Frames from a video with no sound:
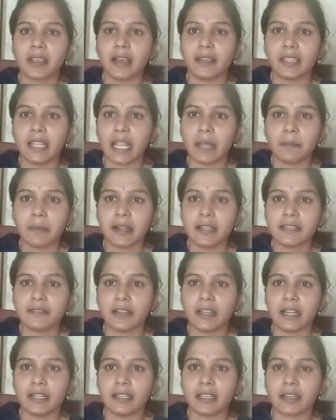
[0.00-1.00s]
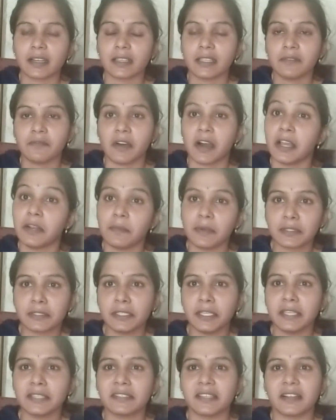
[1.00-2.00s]
అదే లంబాడేస్ వాళ్ళు అంటారు కదా వాళ్ళు
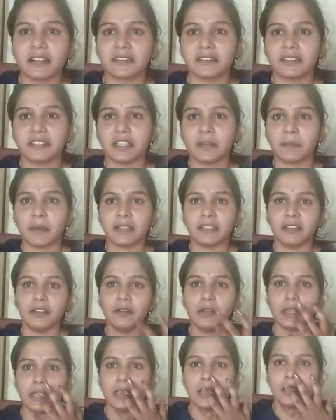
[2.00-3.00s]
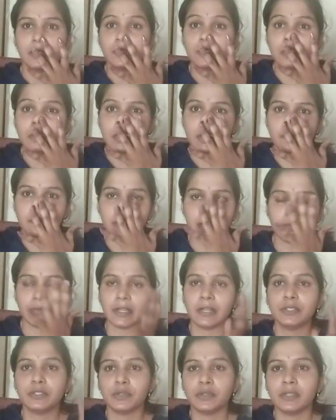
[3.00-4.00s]
మస్తు చేస్తారు అసలు చపాతీలు జొన్న పిండి
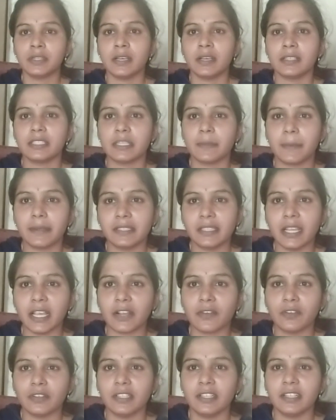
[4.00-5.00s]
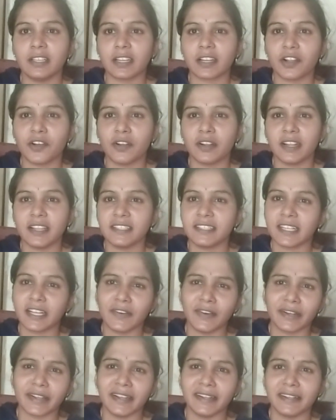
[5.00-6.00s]
వాళ్ళు జొన్న చపాతీలు ఎక్కువ తింటారు కాబట్టి
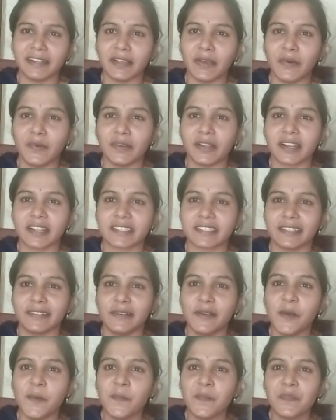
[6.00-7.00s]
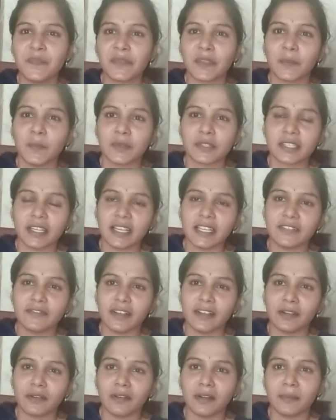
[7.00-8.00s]
నిజంగా వాళ్ళు గట్టిగా ఉంటారు అసలు
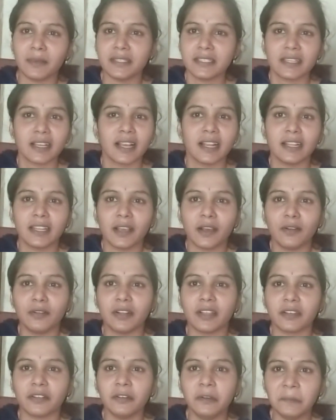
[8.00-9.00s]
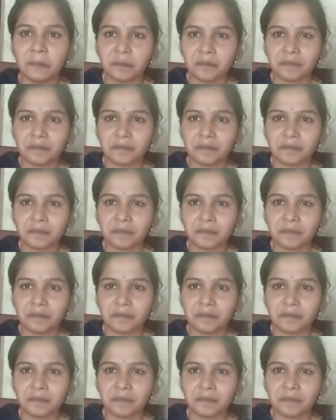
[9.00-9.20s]
ముసలేజ్ వాళ్ళు కూడా మంచిగా గట్టిగా ఉంటారు